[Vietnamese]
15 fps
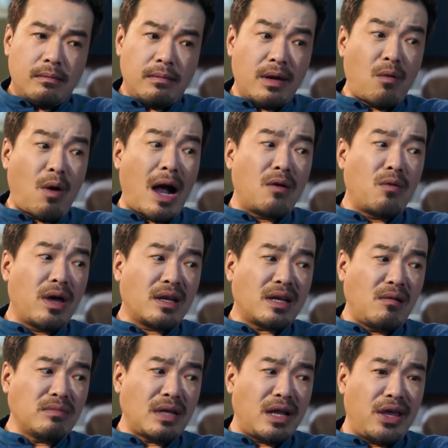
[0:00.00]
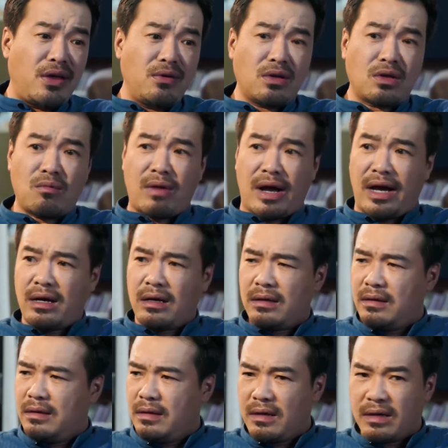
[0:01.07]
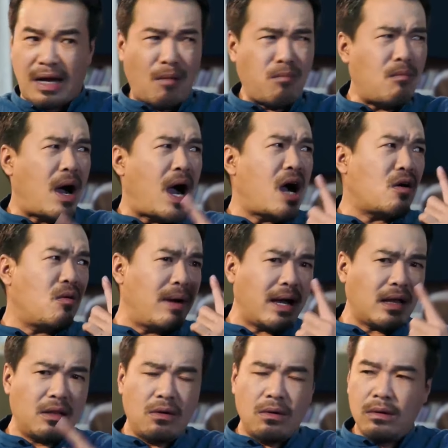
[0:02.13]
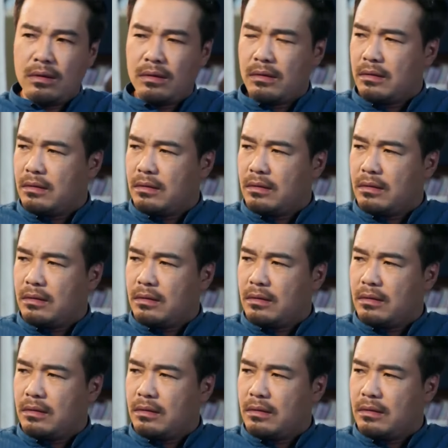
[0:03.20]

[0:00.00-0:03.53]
bị quăng nguyên đống tài liệu vô trong mặt đọc mờ con mắt luôn